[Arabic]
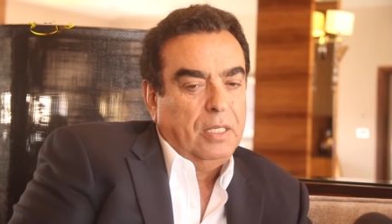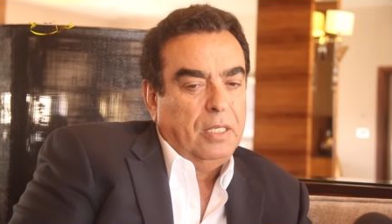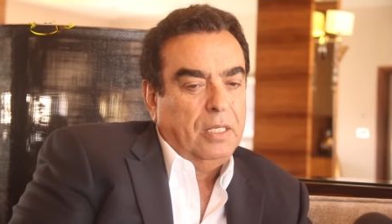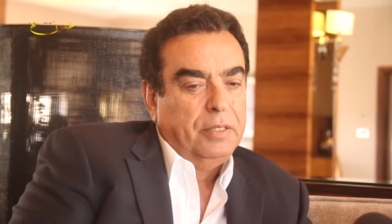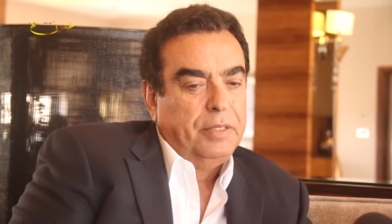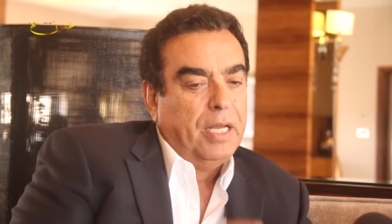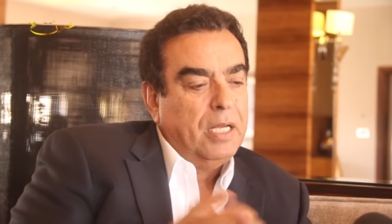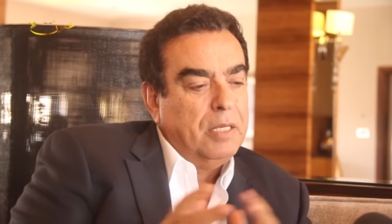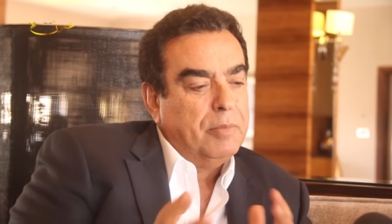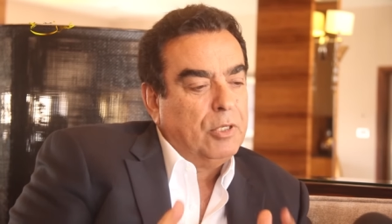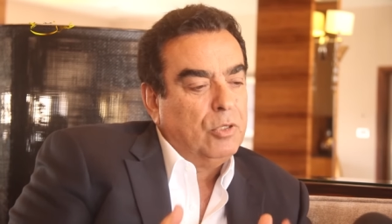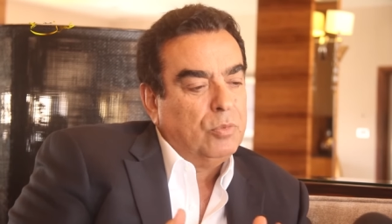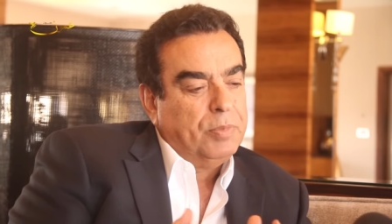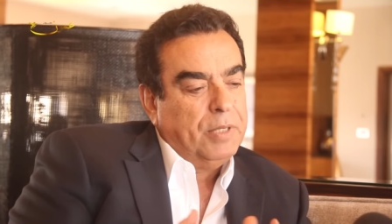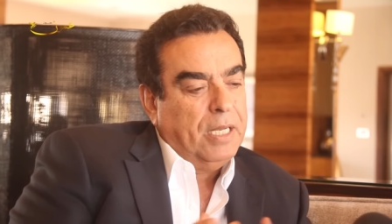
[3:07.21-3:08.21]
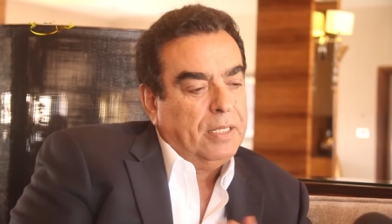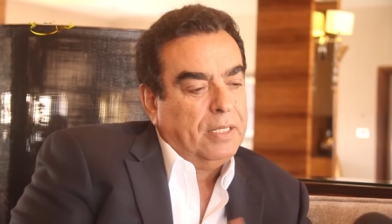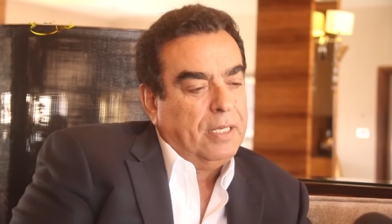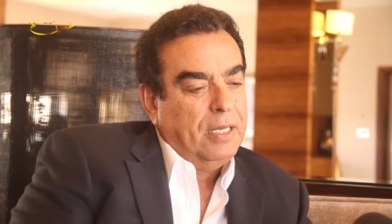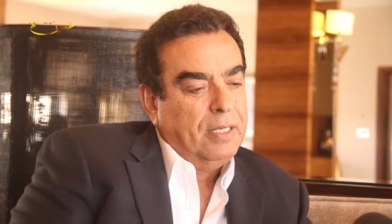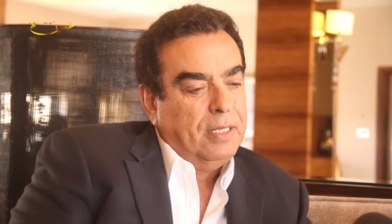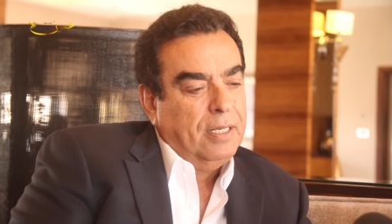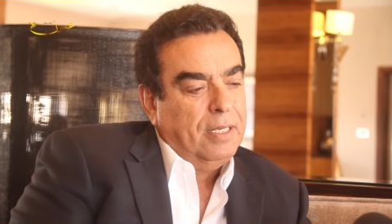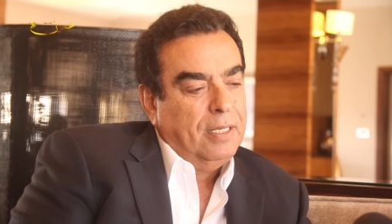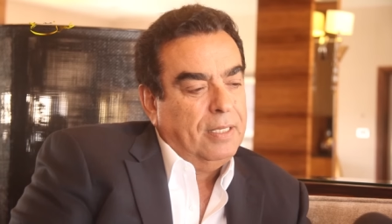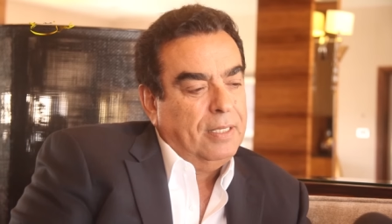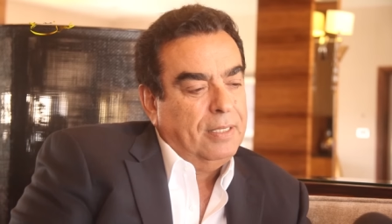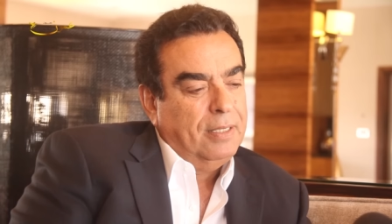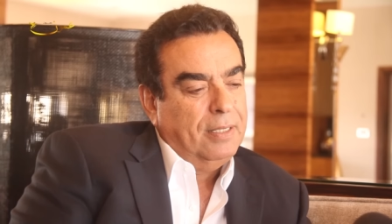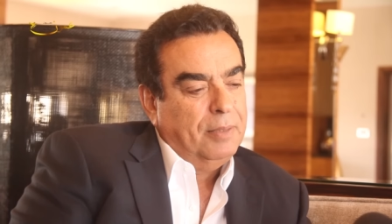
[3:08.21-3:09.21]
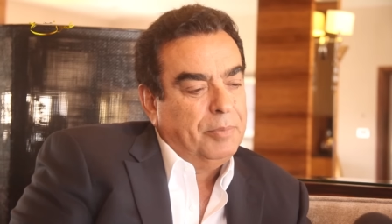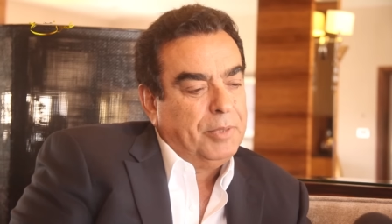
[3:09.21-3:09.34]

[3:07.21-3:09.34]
آه، دائما لبنان كان آه،